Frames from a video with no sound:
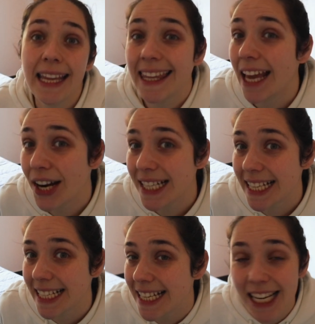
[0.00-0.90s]
Y ahora sí
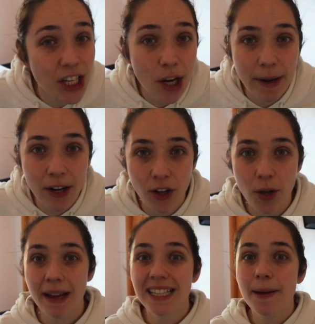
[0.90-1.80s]
que sí, no me enrollo
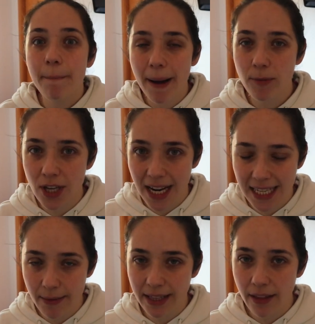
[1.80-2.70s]
más, vamos a las
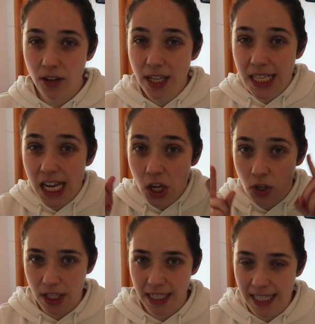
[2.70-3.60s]
habitaciones y
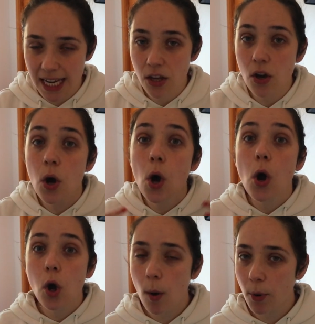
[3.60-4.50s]
os enseño
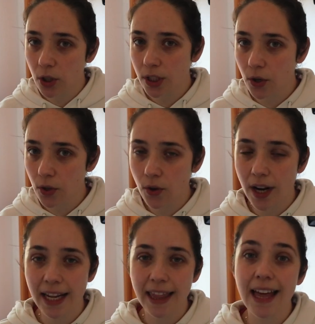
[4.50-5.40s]
cómo lo tengo yo
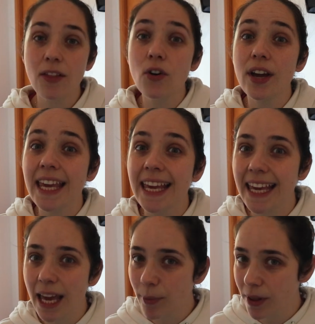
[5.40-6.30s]
organizado y
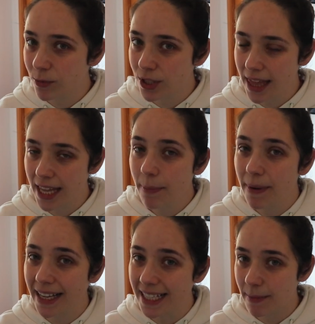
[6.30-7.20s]
qué podemos hacer
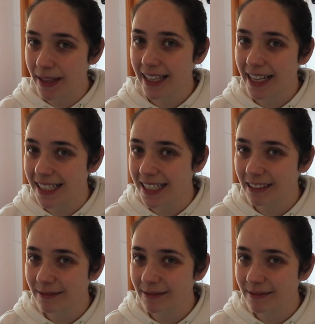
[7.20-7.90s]
para que se mantenga así.